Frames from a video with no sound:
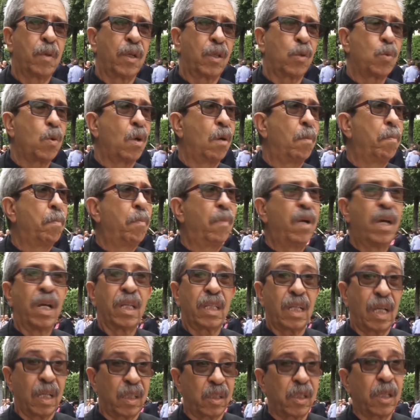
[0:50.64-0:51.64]
ما, ما
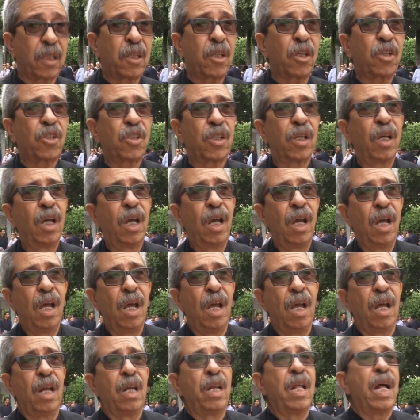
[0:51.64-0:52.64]
تقصتش
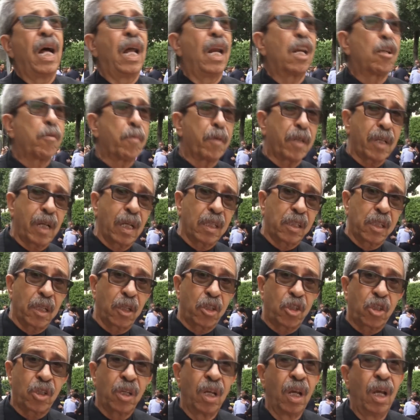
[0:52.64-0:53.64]
علاش ما
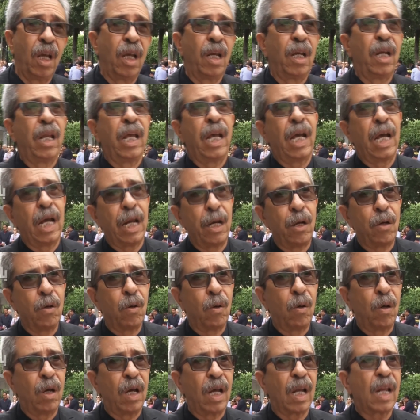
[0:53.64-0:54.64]
تقصتش
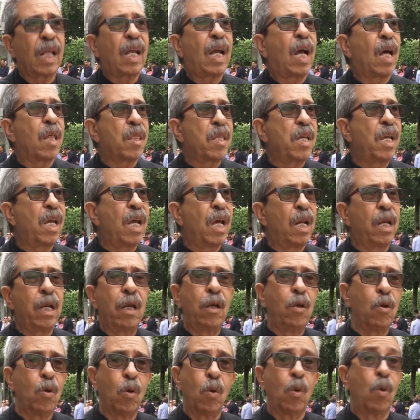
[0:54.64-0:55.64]
لانه القضيه
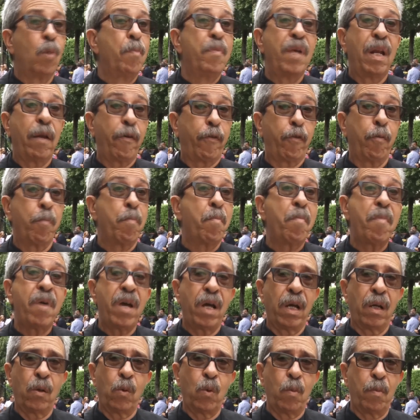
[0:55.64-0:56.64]
لليوم والملف
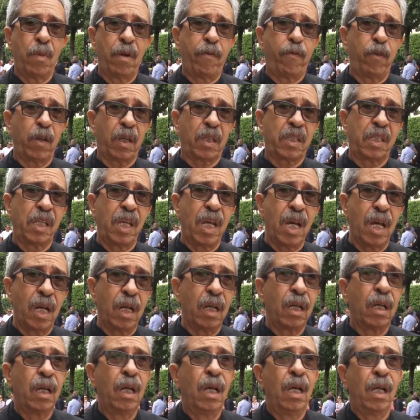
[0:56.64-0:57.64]
والملف
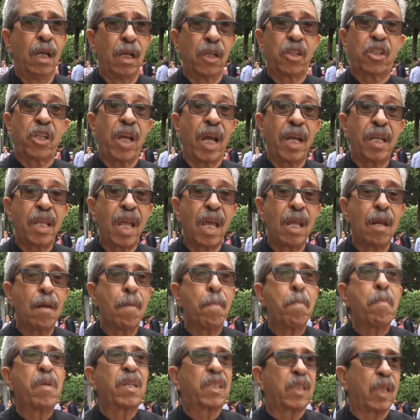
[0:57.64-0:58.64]
الاغتيال للشهيدين
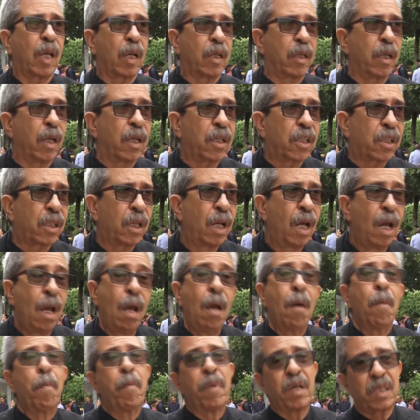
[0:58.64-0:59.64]
ما تسكرش
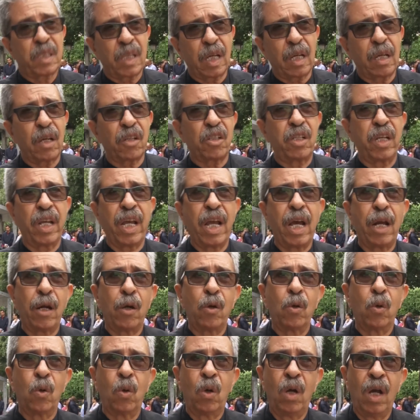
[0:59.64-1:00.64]
ما تسكرش
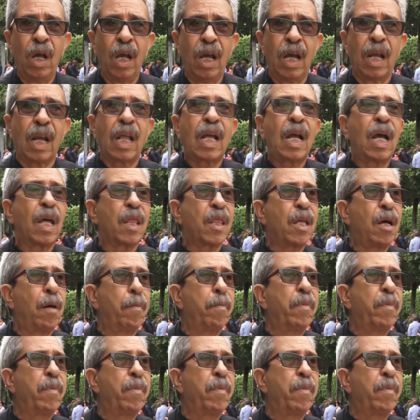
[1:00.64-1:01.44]
لانه القضاء